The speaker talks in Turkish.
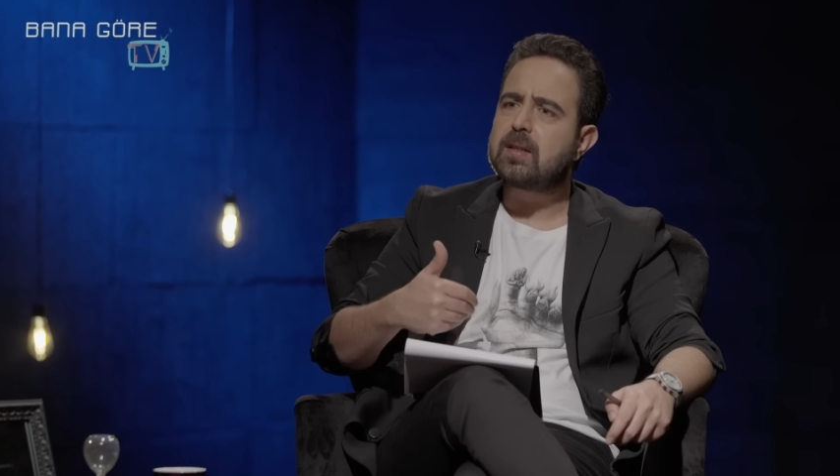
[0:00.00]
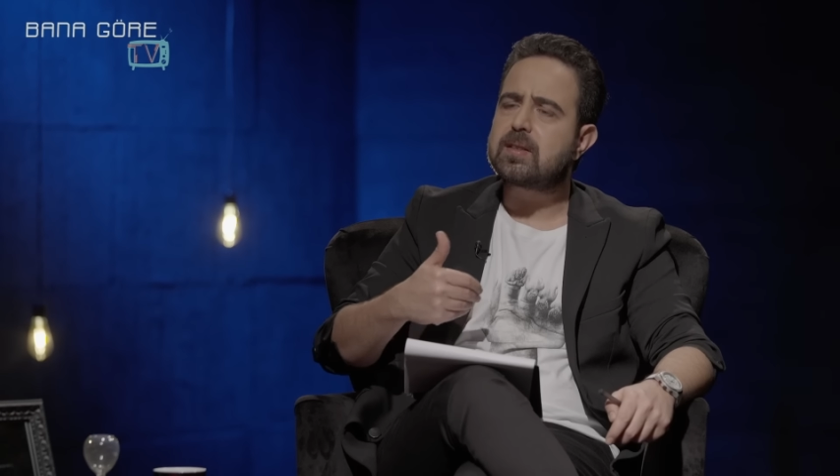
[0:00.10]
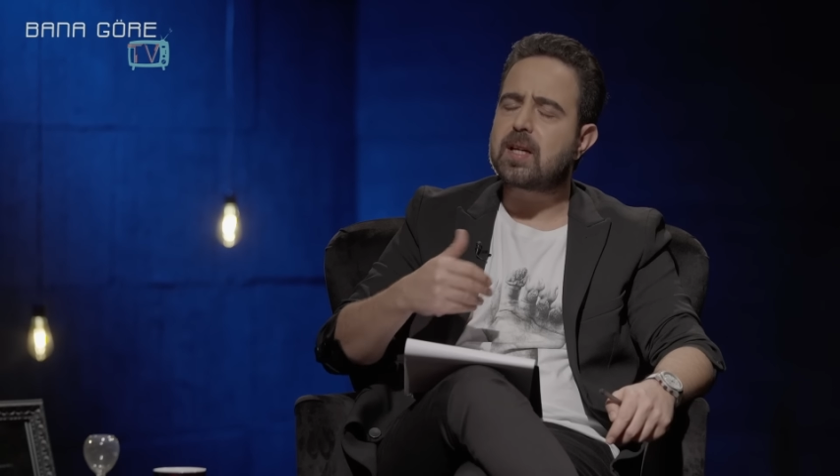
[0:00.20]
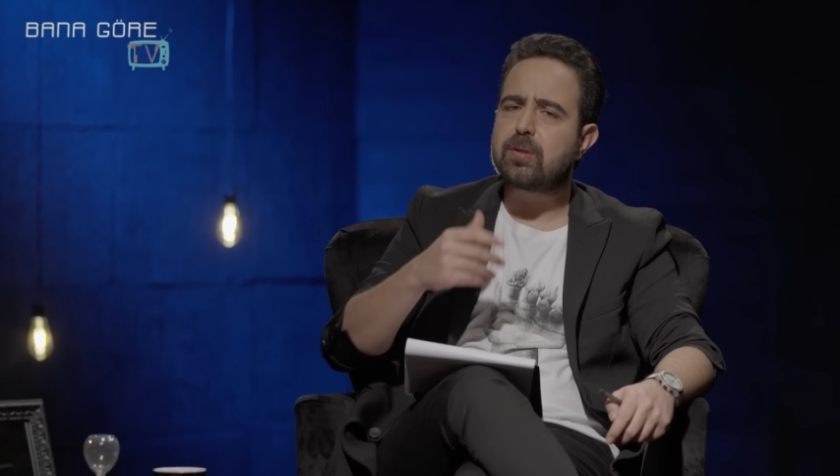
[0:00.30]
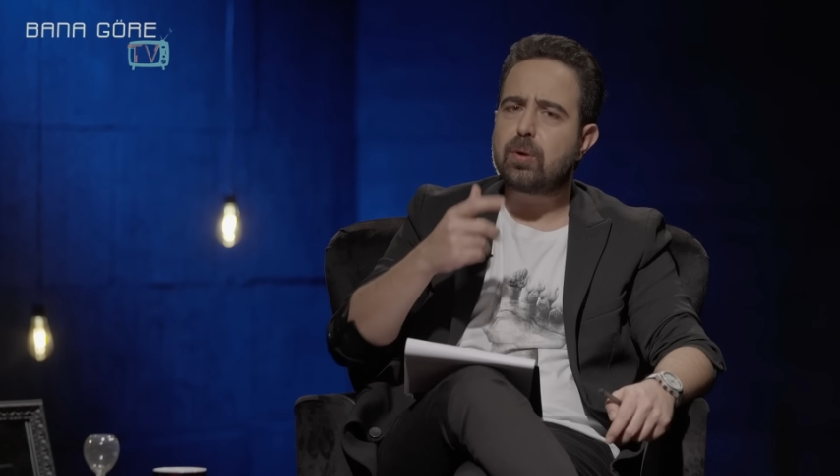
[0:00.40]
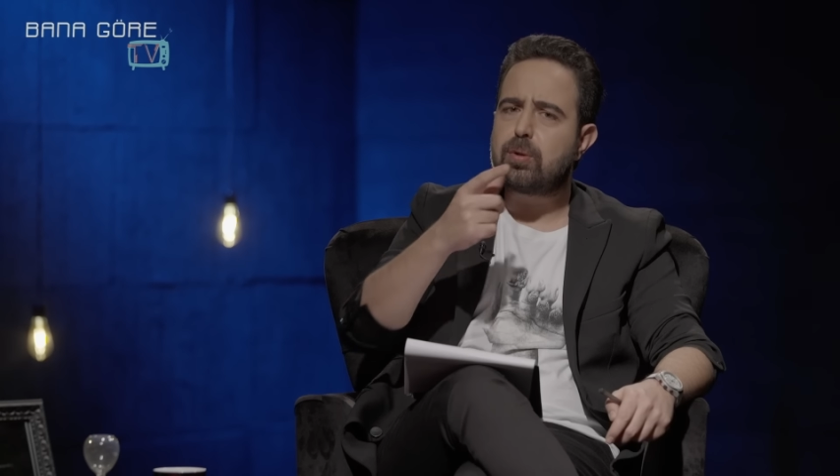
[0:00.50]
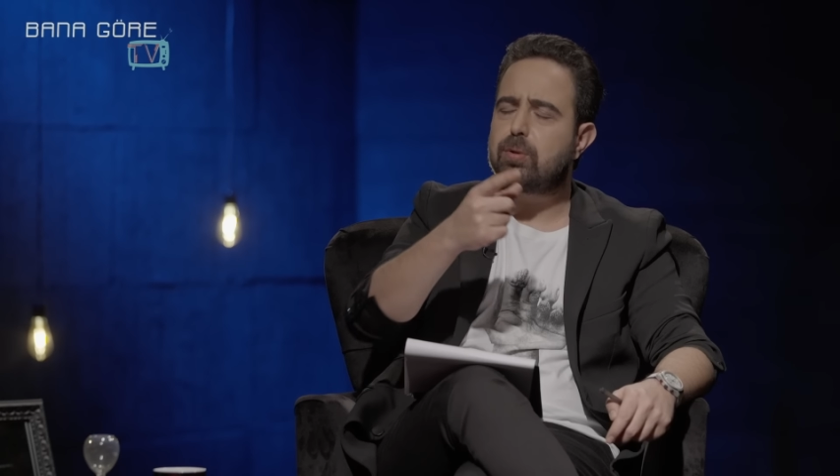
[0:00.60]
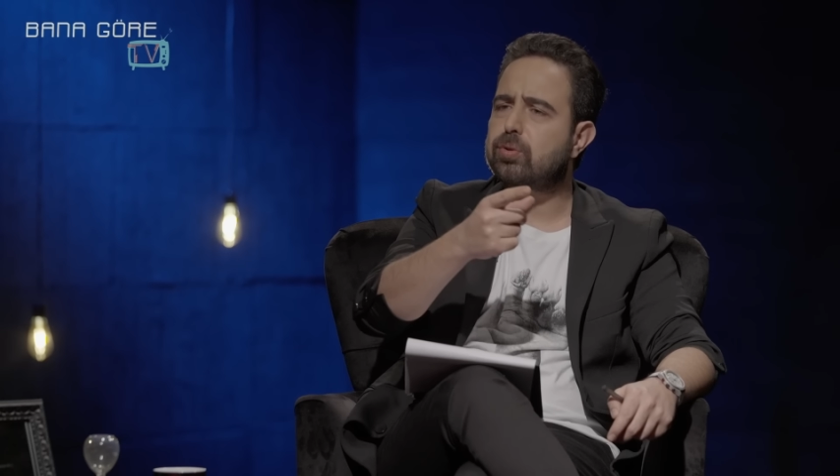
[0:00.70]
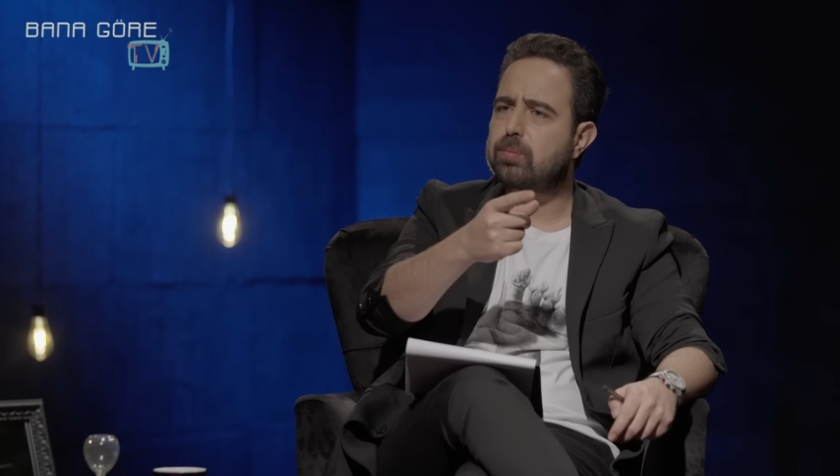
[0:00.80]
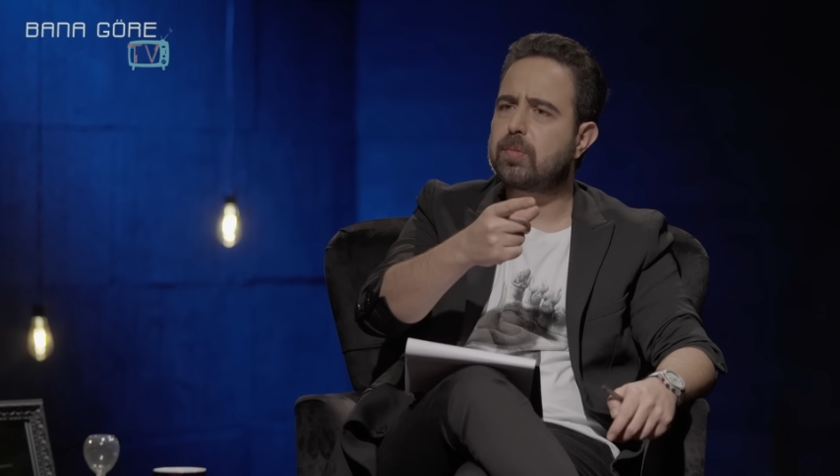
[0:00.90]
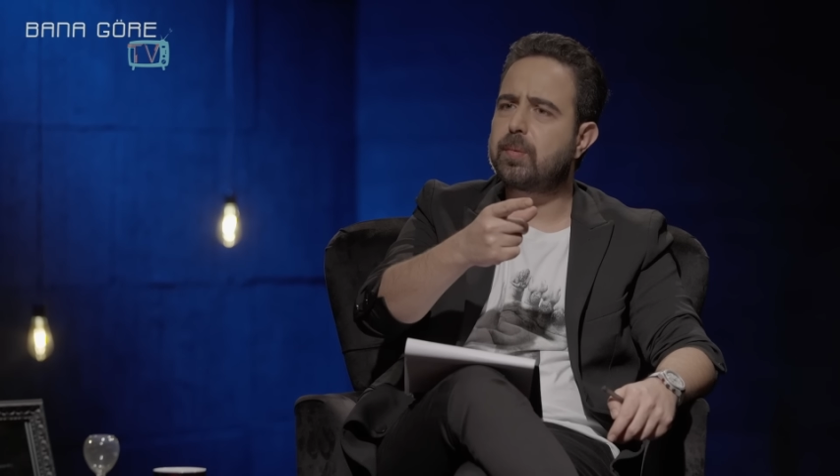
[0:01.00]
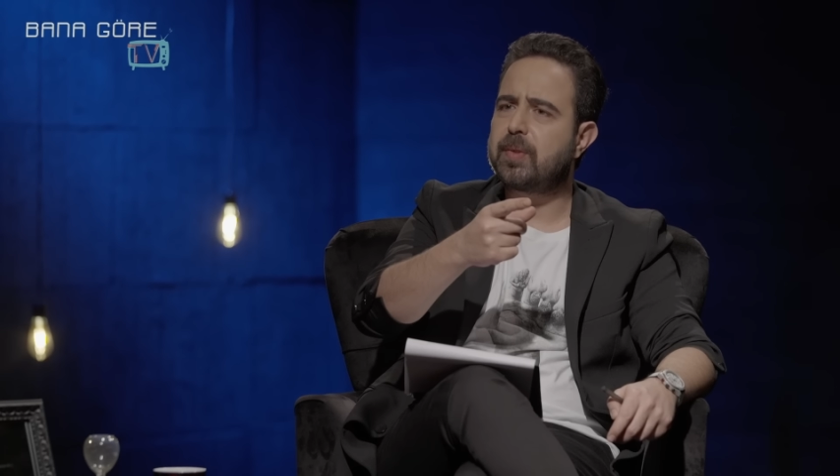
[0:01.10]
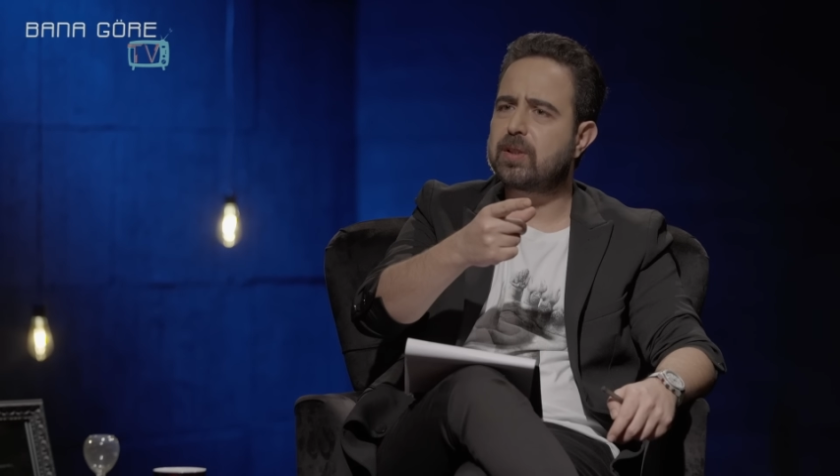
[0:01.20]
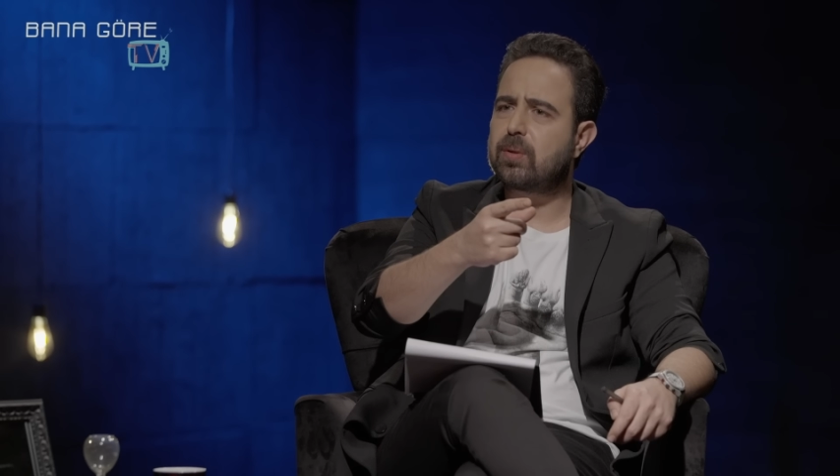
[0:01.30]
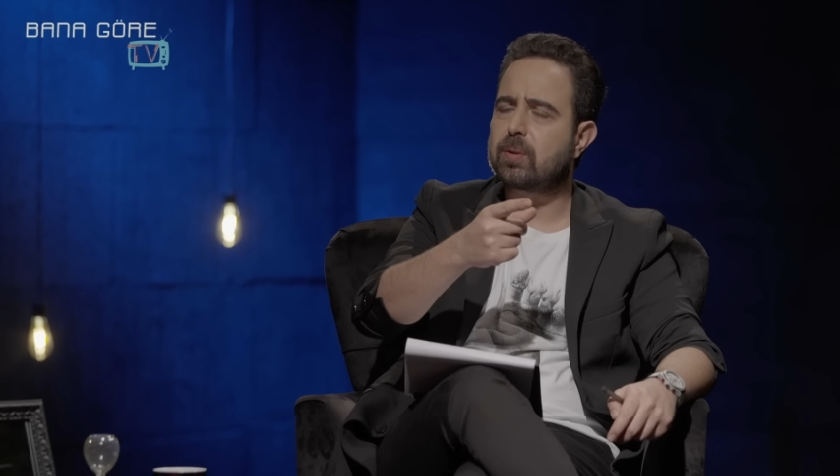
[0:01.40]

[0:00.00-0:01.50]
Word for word: Sen görüyorsun babanı